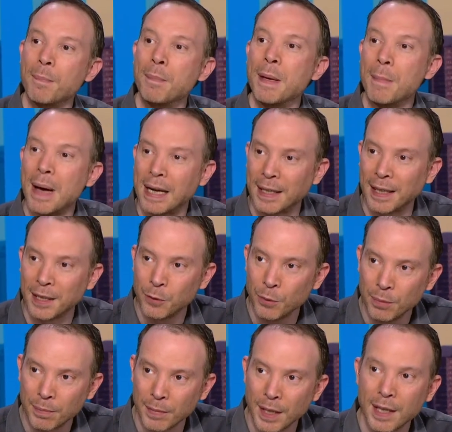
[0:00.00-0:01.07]
Mais malgré tout,
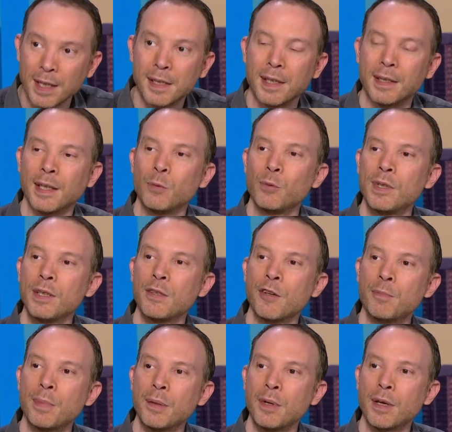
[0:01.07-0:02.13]
c'est un outil de soft
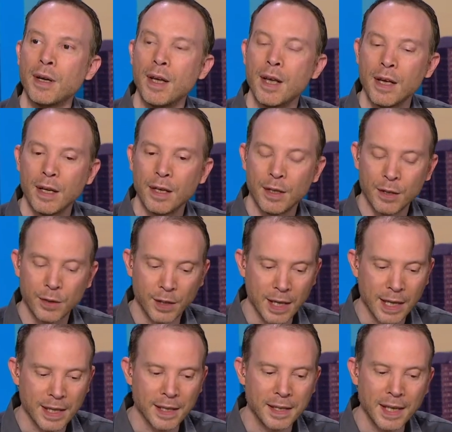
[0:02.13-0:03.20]
power. Euh,
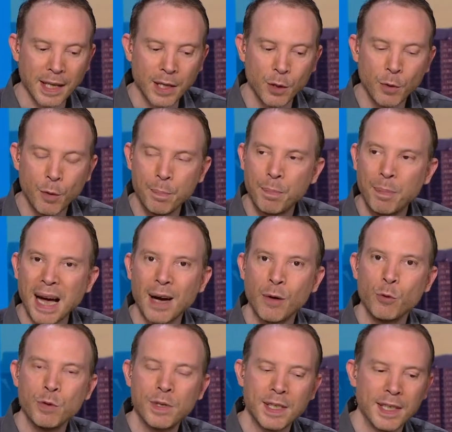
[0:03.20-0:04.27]
c'est certainement pas
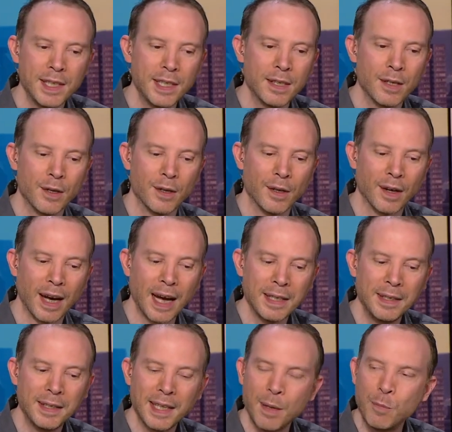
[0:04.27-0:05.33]
aussi euh,
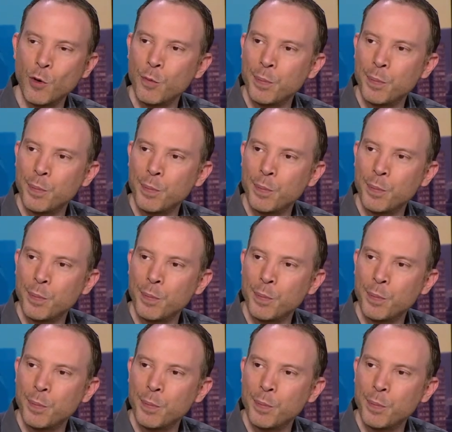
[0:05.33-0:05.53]
radicalement